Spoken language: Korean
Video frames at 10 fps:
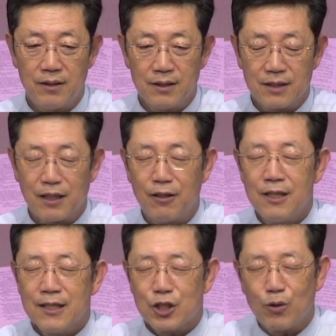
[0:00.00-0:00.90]
자,
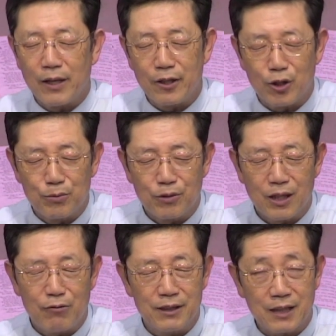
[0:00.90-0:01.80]
저와
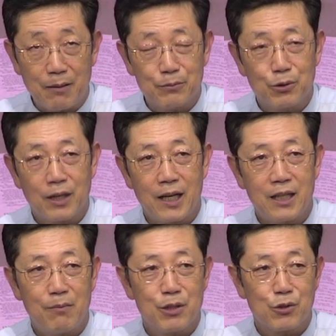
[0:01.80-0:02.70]
여러분과 우리 삶 속에
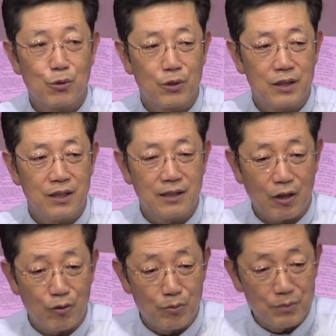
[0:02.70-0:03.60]
하나님의 손길이
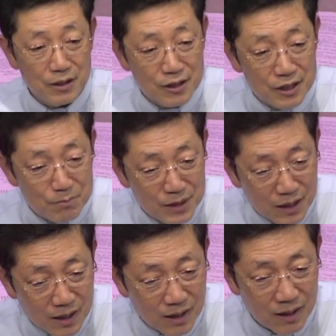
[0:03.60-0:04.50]
있다고
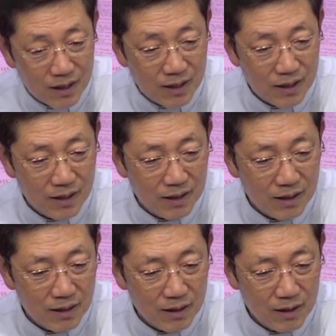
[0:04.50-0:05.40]
믿으십니까?
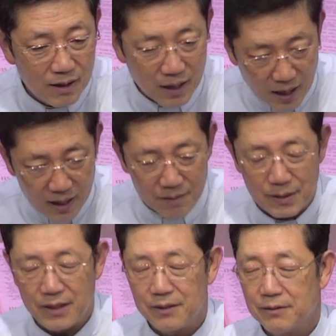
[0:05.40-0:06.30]
아멘.
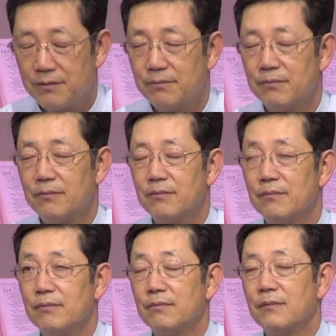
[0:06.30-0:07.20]

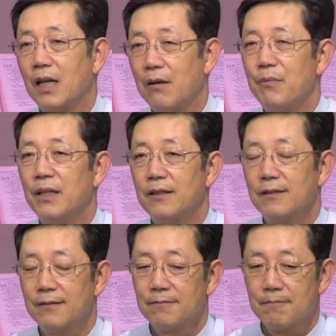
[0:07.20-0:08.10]
아멘.
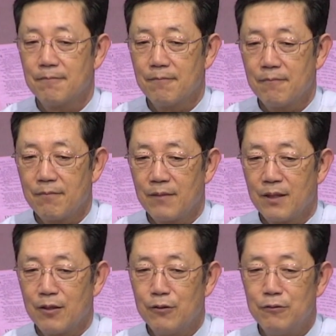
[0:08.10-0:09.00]

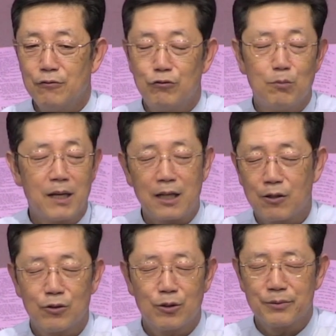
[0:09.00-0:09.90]
그건 두말할
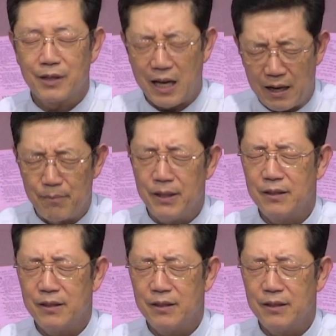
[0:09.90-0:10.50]
것도 없어. 아멘.